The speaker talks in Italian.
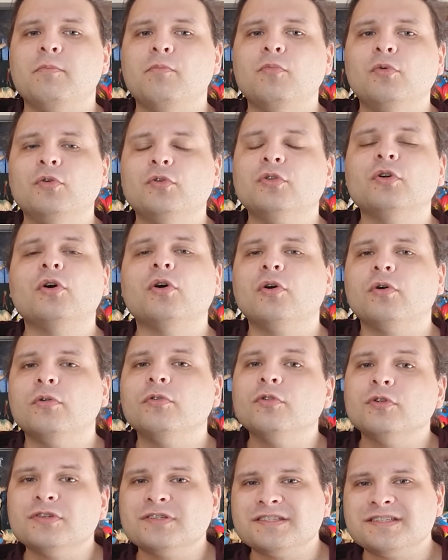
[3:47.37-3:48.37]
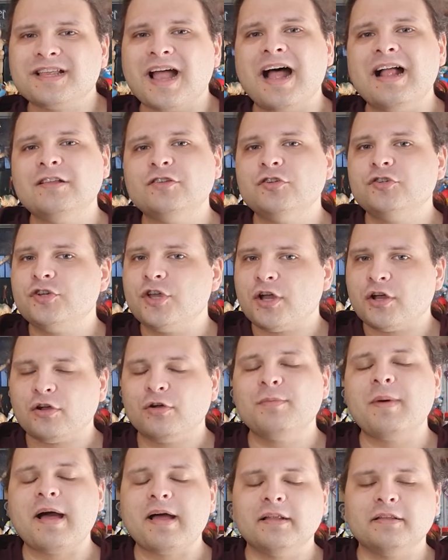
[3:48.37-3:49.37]
molto nostalgici e
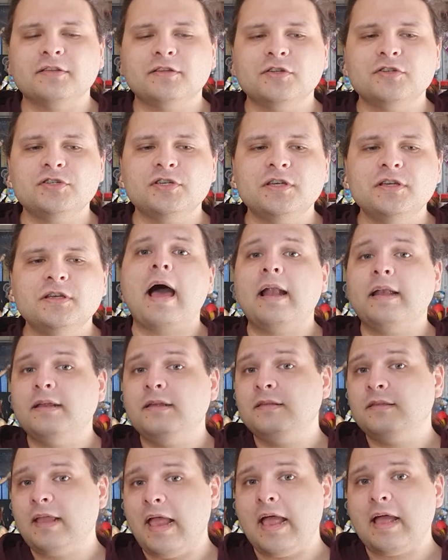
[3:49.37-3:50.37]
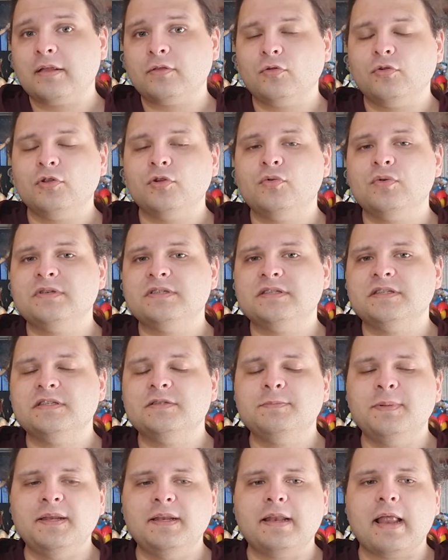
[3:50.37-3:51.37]
romantici, all'interno di questi
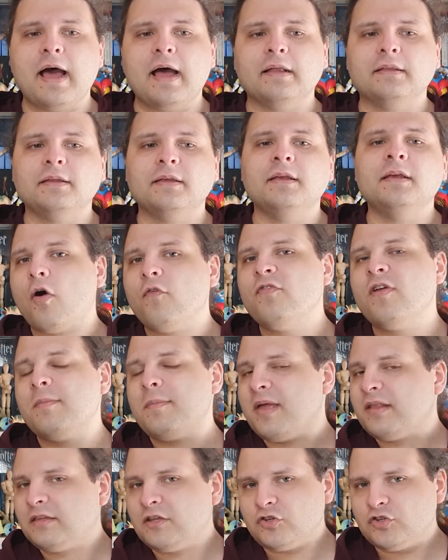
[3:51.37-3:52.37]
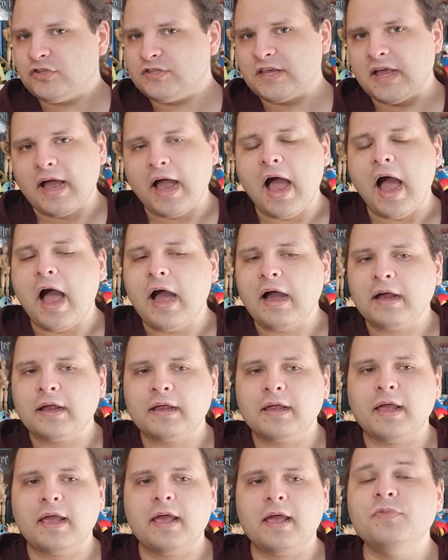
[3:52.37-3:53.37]
spillati, ovviamente ci sarà
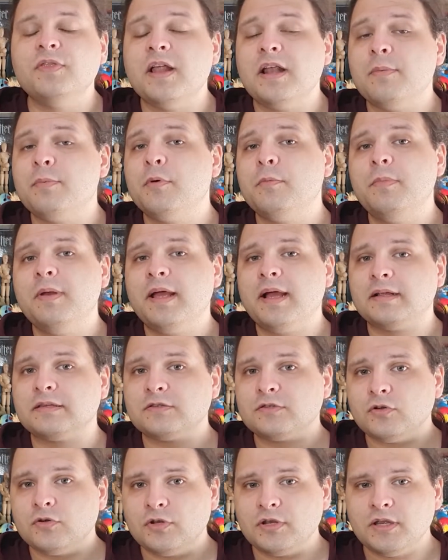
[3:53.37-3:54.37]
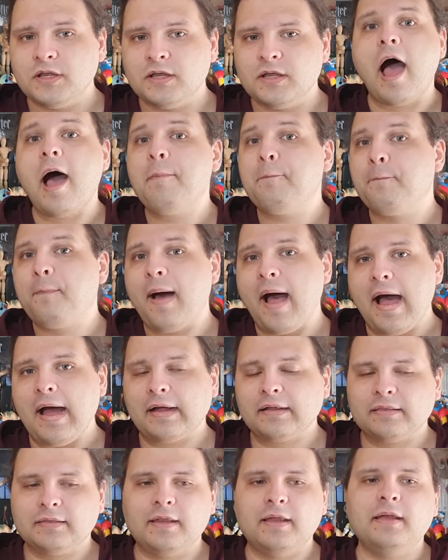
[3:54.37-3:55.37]
anche delle pubblicazioni a
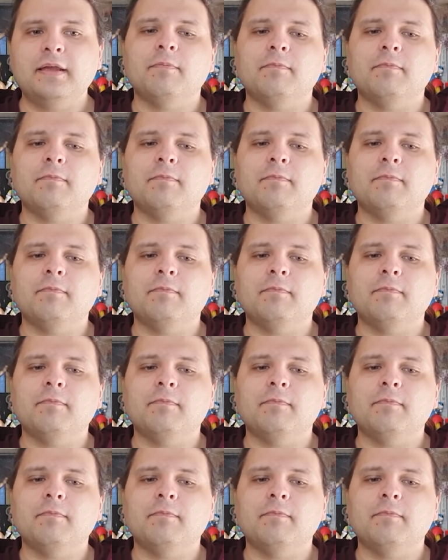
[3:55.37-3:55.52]
parte,